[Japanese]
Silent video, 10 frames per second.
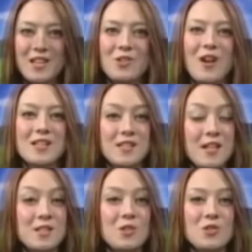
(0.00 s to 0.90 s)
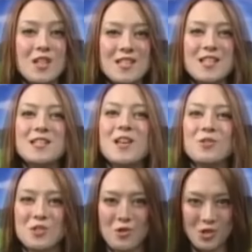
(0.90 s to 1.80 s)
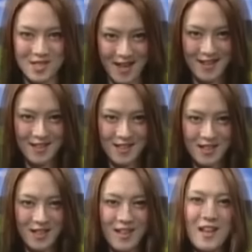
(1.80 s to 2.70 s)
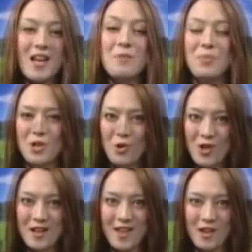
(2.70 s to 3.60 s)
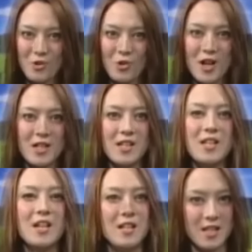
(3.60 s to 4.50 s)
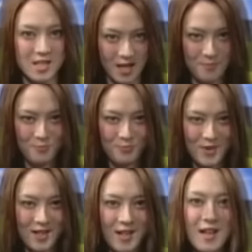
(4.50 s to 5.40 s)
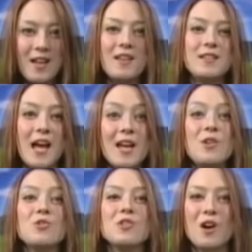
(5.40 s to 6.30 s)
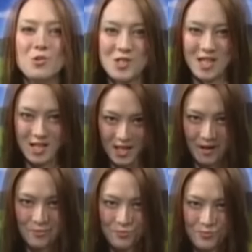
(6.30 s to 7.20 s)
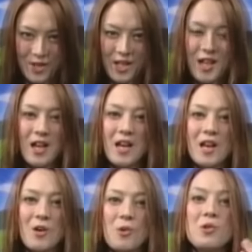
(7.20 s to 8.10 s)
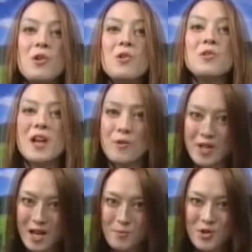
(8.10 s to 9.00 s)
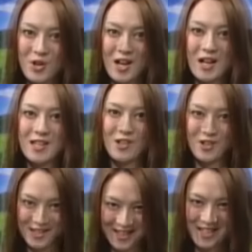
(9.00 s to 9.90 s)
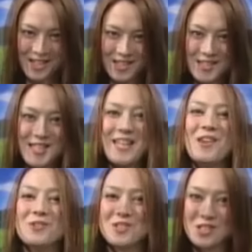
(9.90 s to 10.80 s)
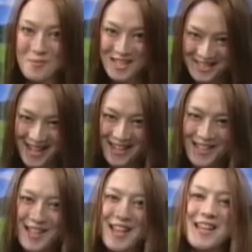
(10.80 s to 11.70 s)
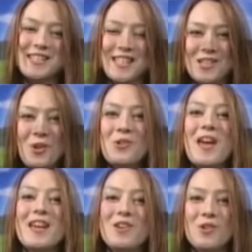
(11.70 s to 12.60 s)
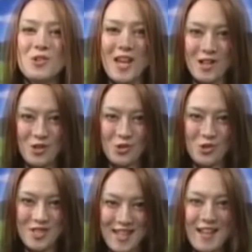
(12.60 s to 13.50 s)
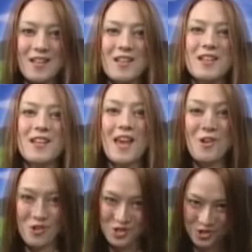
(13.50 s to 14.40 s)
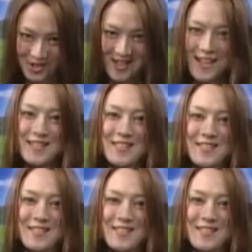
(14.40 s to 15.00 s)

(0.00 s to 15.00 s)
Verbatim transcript: 気とはつらつとした人生を過ごしたい。美容や健康が気になりだした。体力が落ちてきた。このようなお悩みを抱えている方にぜひおすすめしたい砂糖大根を原料とした健康食品です。